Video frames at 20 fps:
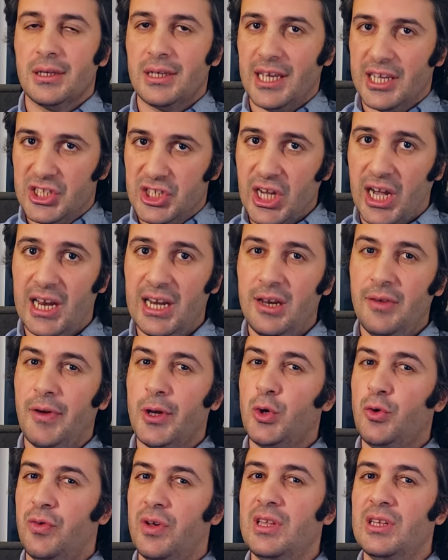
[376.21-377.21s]
geçerli ve
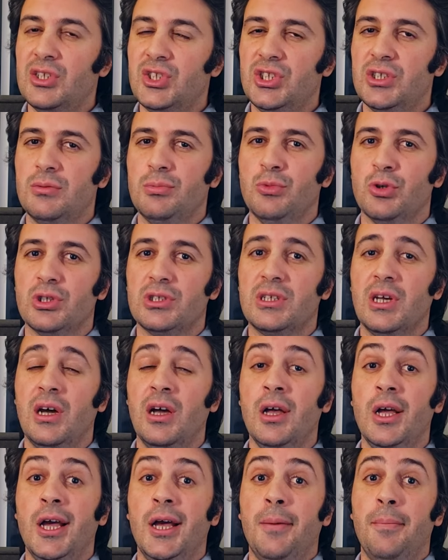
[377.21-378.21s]
güvenilir
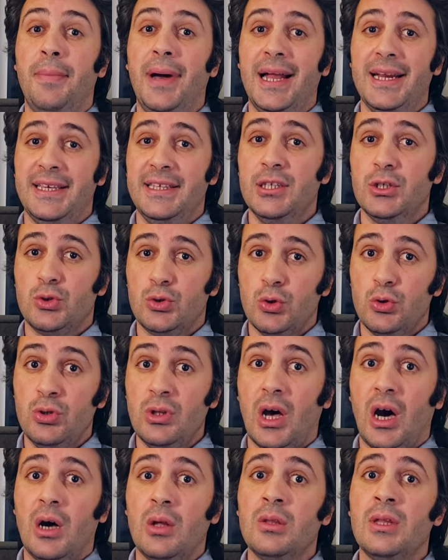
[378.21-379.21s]
çıkmıyorsa belki de sorun
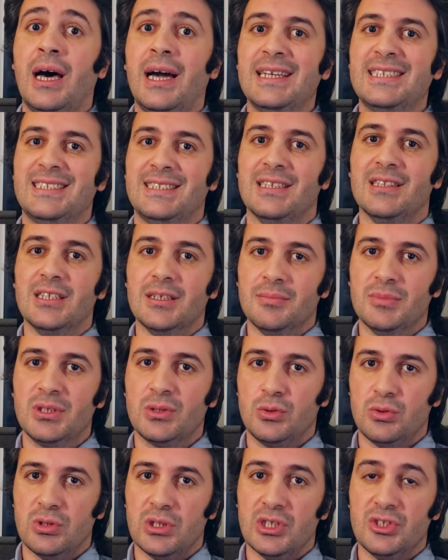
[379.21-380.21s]
outliers dediğimiz
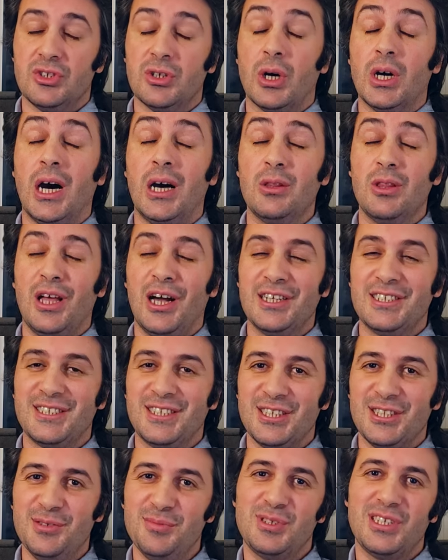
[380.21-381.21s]
kullanıcı outliers
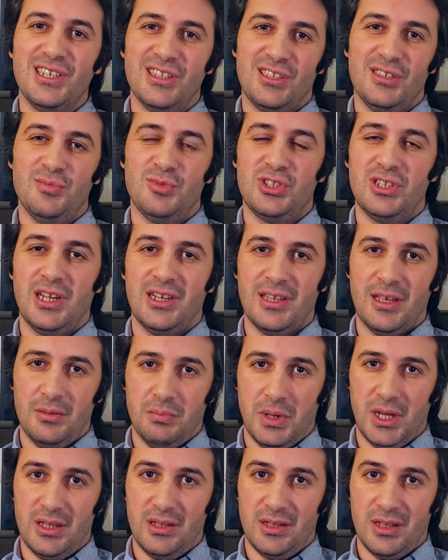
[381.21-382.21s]
dediğimiz katılımcılardan
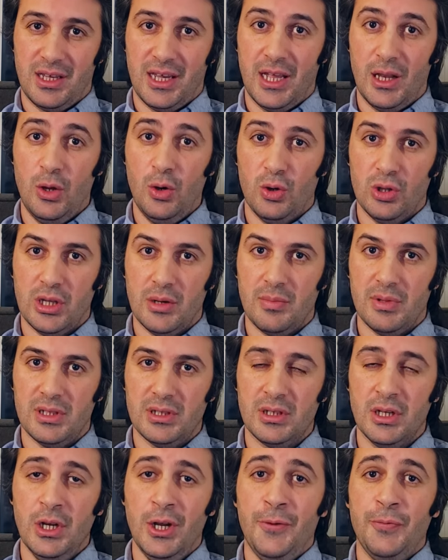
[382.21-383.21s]
meydana geliyor
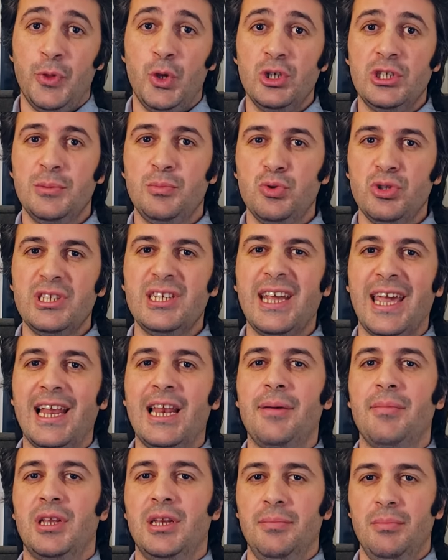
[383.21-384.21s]
olabilir. Dolayısıyla bunları
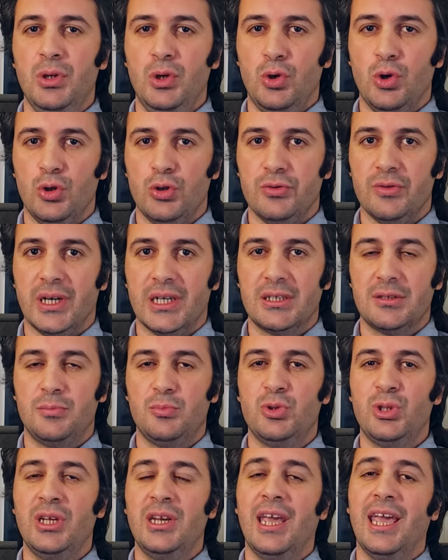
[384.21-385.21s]
elemenin bir yolu var.
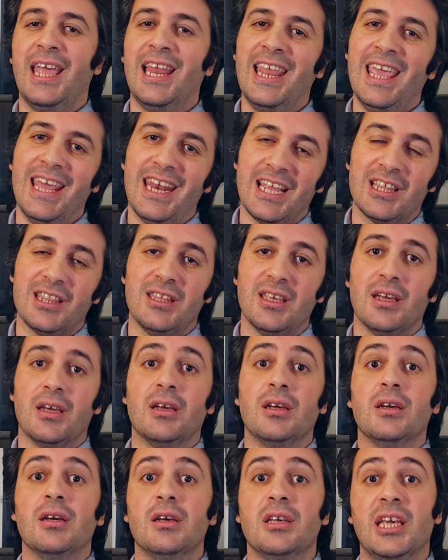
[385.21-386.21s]
Bunları eleyerek
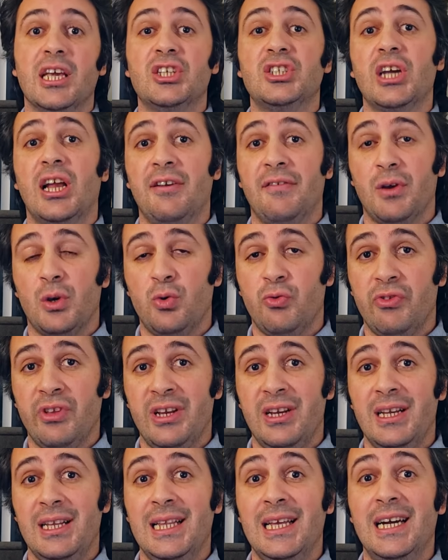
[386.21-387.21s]
de e, geçerli ve
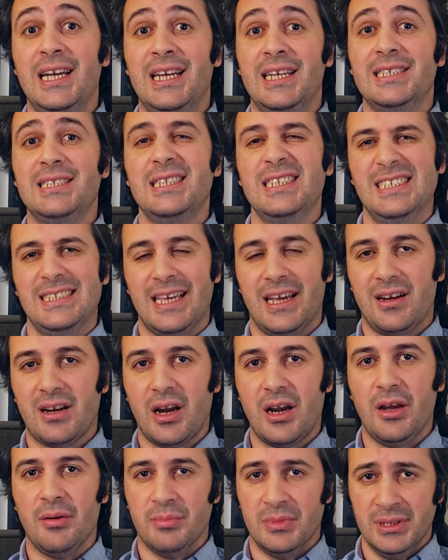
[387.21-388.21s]
güvenilir analizlerinizi
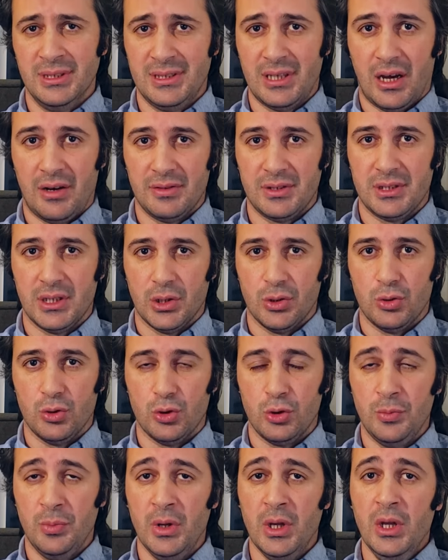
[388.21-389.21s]
tekrar yapmanızı tavsiye
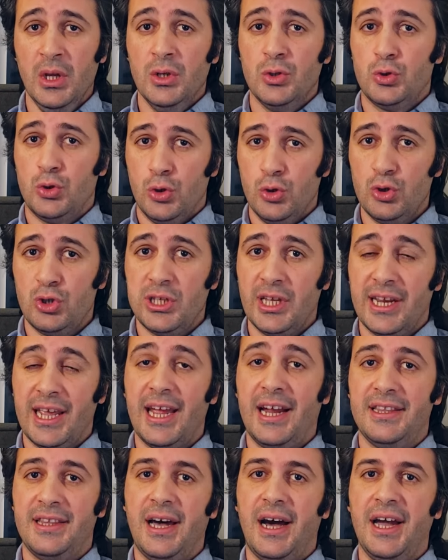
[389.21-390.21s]
ediyorum. Sonuçlar
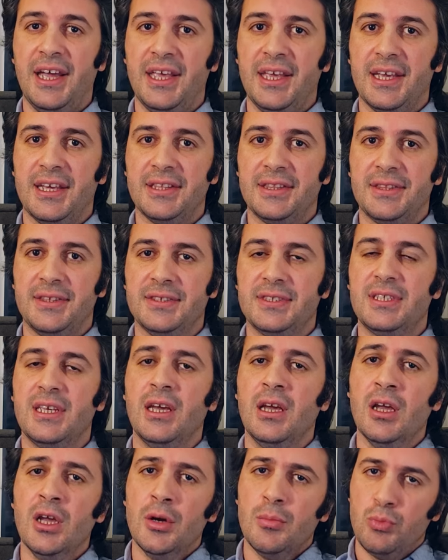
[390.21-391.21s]
eğer daha iyiye
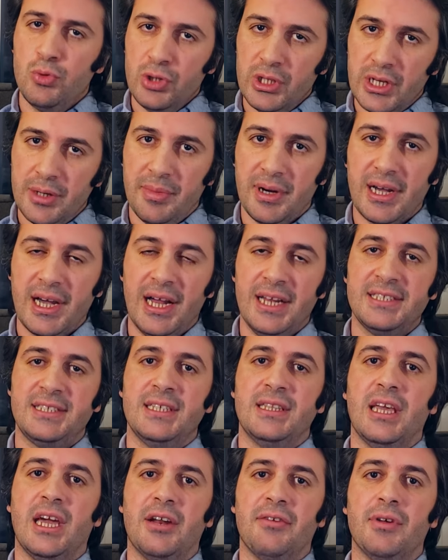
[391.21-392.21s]
gittiyse bunları
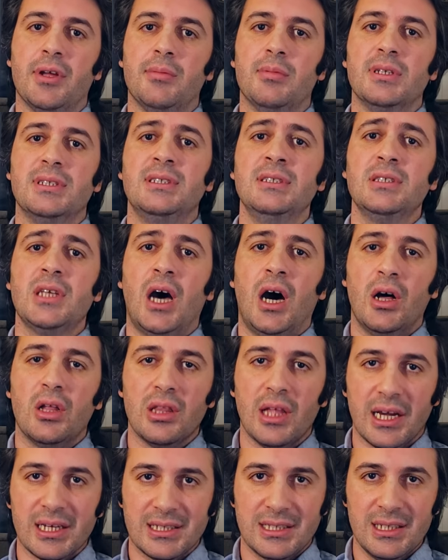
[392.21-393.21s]
makalenizde değer verebilirsiniz.
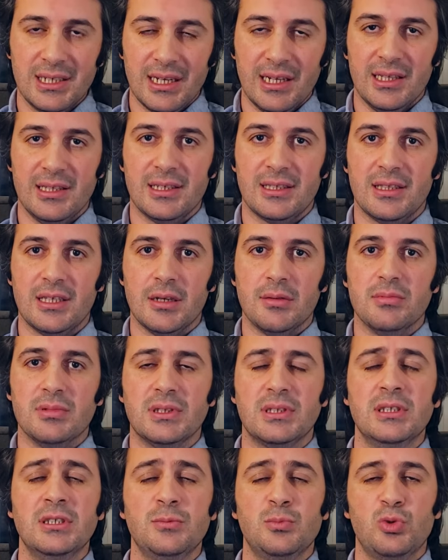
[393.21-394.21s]
Outliers'ları eldik
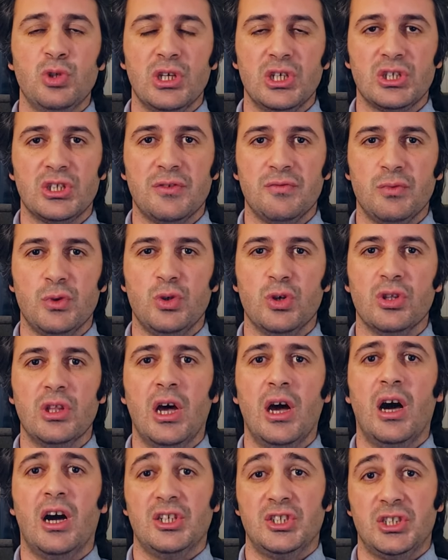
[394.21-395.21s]
diyebilirsiniz. Buna ilişkin
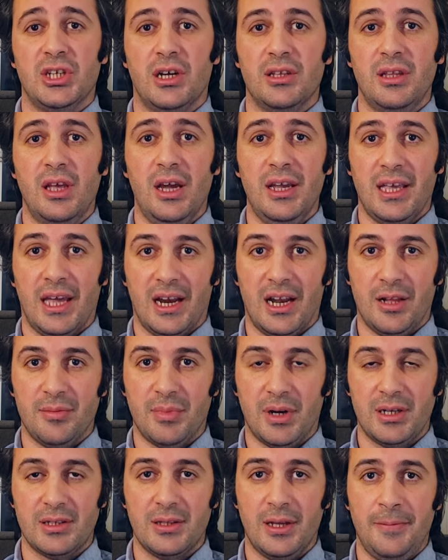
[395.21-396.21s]
videoda aşağıda yer
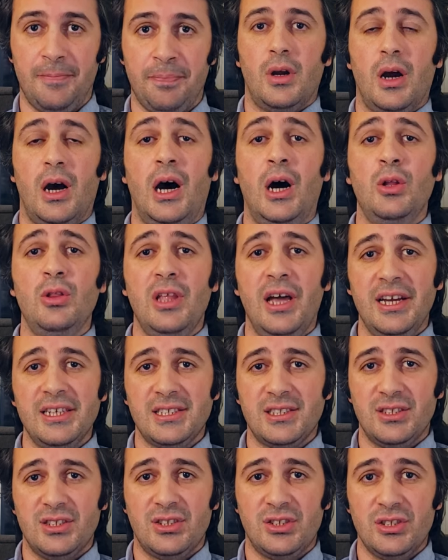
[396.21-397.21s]
almakta
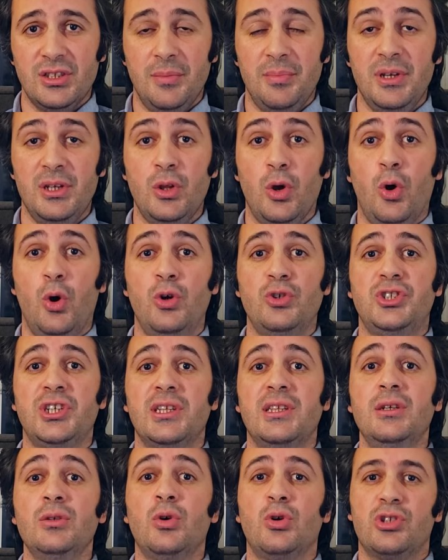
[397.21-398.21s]
outliers dışında bir de
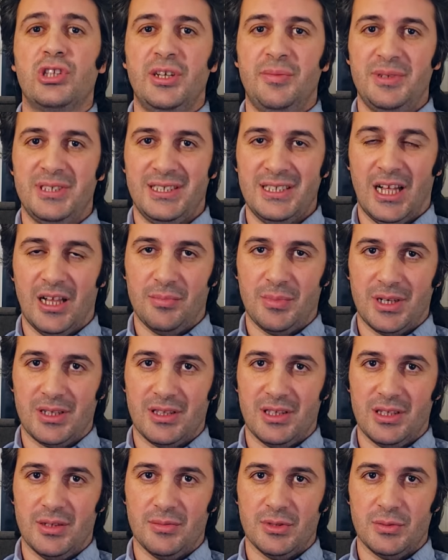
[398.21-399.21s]
ölçeklerin ortalamasını
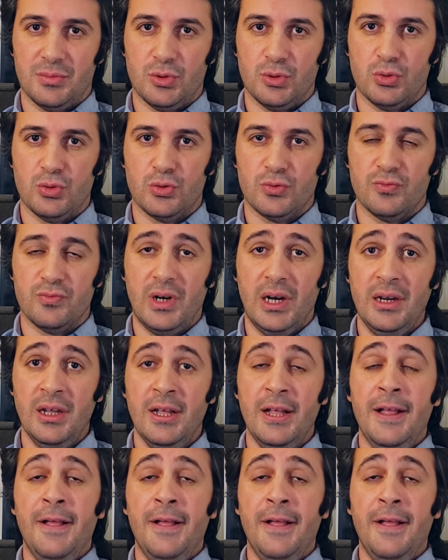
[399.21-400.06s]
almak dediğimiz bir durum var.